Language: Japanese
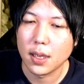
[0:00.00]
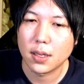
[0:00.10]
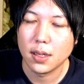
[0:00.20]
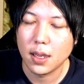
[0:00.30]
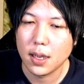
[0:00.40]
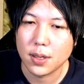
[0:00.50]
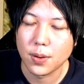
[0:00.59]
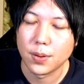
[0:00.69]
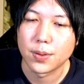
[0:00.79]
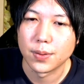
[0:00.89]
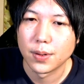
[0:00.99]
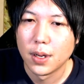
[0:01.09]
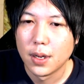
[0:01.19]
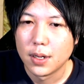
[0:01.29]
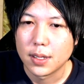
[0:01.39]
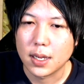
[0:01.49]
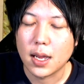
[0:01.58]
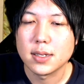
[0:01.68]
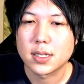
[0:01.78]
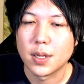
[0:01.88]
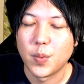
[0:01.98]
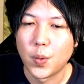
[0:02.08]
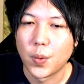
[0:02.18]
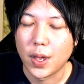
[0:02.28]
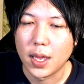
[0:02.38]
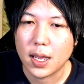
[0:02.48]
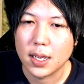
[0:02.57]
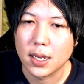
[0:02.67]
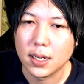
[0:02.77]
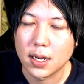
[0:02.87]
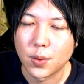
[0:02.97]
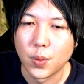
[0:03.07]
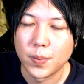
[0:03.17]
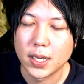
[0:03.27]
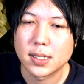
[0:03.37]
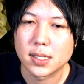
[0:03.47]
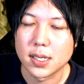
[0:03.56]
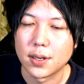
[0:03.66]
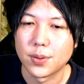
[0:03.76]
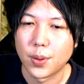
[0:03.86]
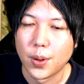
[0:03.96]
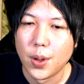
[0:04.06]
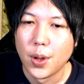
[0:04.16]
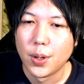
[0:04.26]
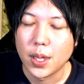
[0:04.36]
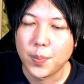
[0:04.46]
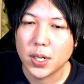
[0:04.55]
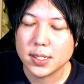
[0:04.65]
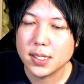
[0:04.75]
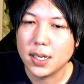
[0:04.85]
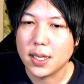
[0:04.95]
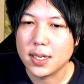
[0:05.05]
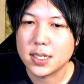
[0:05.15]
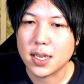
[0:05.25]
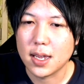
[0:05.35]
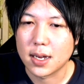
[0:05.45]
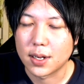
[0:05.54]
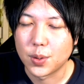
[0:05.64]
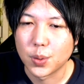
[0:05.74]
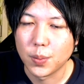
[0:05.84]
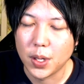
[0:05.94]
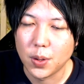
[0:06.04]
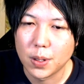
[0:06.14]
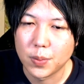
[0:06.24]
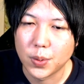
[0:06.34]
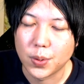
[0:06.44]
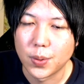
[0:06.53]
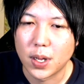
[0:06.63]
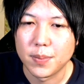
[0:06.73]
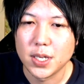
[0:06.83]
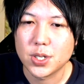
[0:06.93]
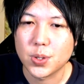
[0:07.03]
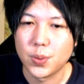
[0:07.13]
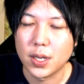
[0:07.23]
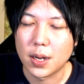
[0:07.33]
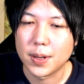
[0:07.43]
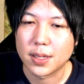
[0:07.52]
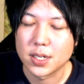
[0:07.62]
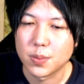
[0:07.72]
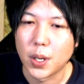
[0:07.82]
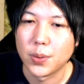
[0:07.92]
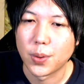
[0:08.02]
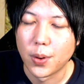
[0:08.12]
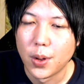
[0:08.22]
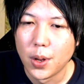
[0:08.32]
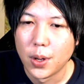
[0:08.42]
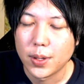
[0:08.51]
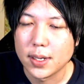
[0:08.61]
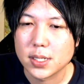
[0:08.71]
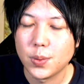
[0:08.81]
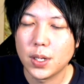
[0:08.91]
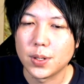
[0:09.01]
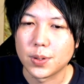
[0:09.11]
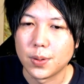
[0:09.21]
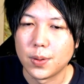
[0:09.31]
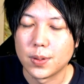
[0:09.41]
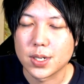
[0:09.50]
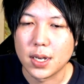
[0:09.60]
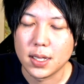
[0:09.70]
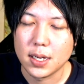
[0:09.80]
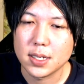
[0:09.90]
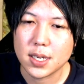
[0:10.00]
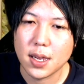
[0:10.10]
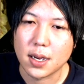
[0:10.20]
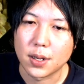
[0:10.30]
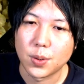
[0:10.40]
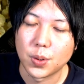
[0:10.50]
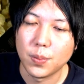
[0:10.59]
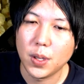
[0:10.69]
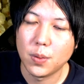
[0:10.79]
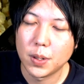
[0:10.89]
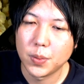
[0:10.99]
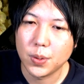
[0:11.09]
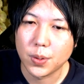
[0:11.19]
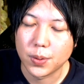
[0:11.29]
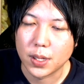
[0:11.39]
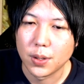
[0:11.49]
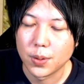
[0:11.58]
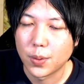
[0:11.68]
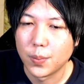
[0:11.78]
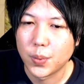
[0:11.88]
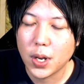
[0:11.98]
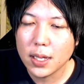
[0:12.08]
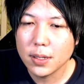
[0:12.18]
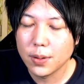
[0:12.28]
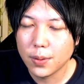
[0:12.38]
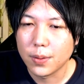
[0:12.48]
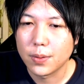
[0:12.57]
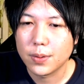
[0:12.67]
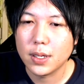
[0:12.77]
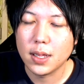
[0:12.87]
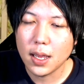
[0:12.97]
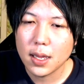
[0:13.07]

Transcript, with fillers: 影響力に関しても、え陰りがこう見えつつあると。で、プラス NHK から国民を守る党が民主党に変わってしまうと。で、そうなると、じゃあ NHK から国民を守る党っていう、こう、ブランドにね、